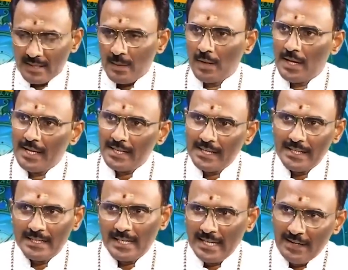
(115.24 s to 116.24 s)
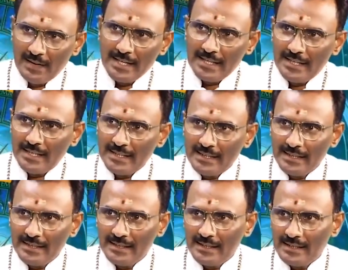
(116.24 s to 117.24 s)
నిద్రపోవడానికి నిద్ర లేవడానికి
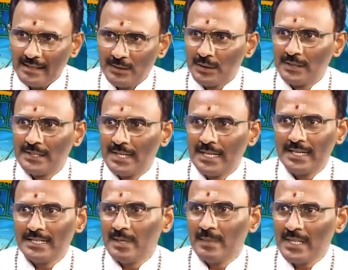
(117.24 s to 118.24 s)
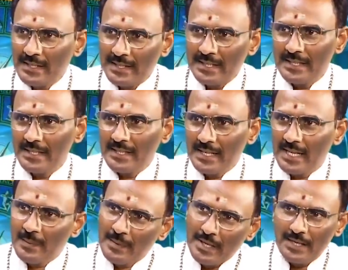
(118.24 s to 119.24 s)
జ్యోతిషానికి సంబంధం ఏంటండి
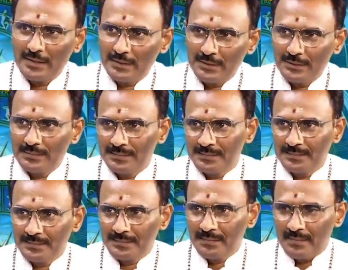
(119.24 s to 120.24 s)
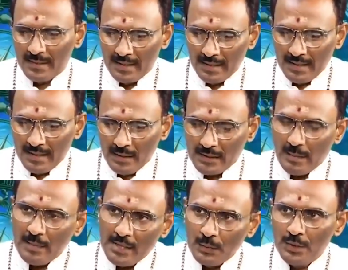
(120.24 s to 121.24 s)
అని మీరు అడగచ్చు
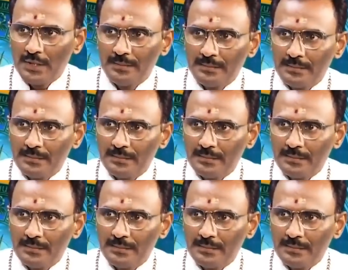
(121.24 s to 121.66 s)
సంబంధం ఉంది